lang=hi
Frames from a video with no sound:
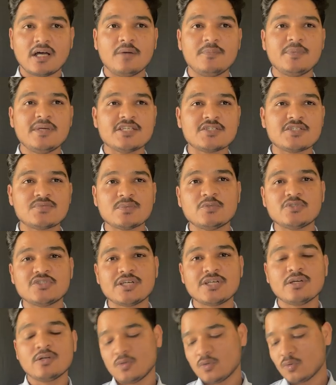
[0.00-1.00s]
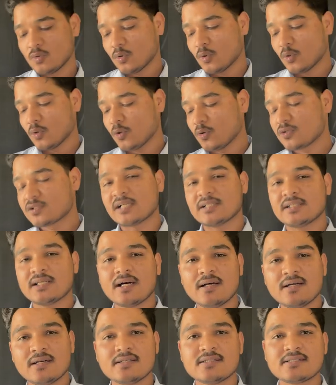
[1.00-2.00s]
अभी इसमें मुझे और
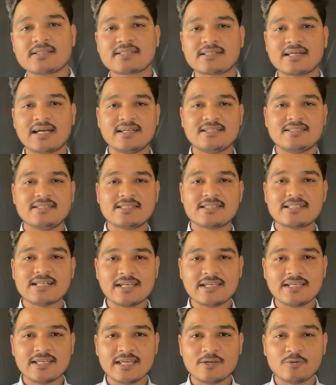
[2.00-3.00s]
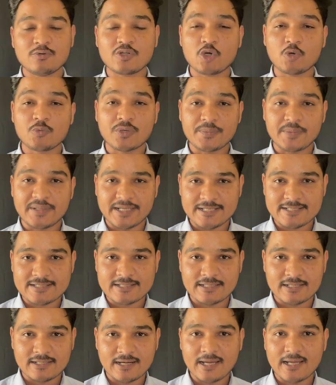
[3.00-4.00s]
ज़्यादा स्ट्रैटेजीज डालनी है उनके ऊपर भी टेस्ट
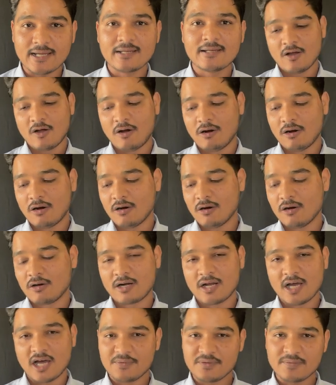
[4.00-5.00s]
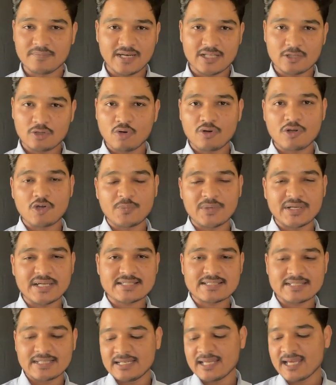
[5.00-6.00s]
करना है और अभी मैंने दो के ऊपर
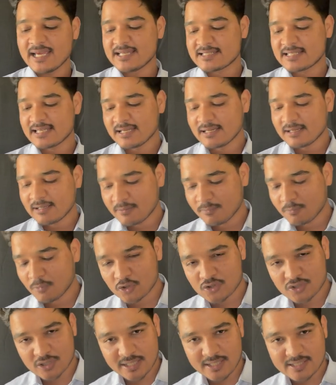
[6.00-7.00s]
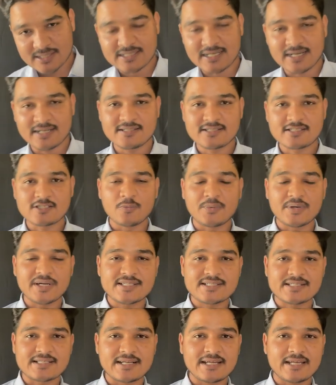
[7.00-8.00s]
टेस्ट कर लिया ऐसे बहुत सारी स्ट्रैटेजीज के ऊपर
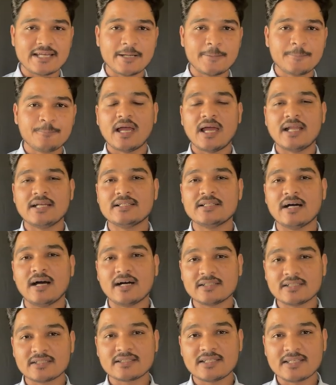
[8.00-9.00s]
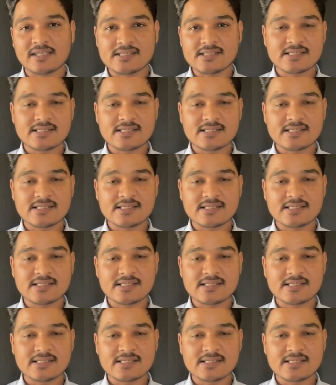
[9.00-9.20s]
टेस्ट करेंगे एंड द अदर थिंग